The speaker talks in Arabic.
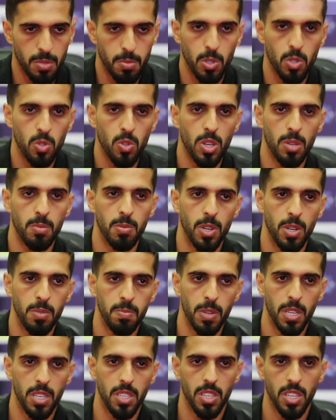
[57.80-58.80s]
بطولة
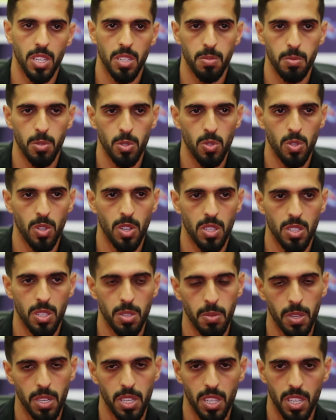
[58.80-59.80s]
مهمة لنا بطولة
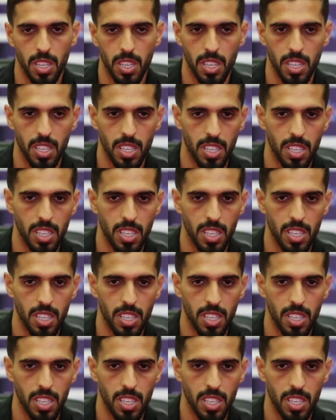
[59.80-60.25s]
نتمنى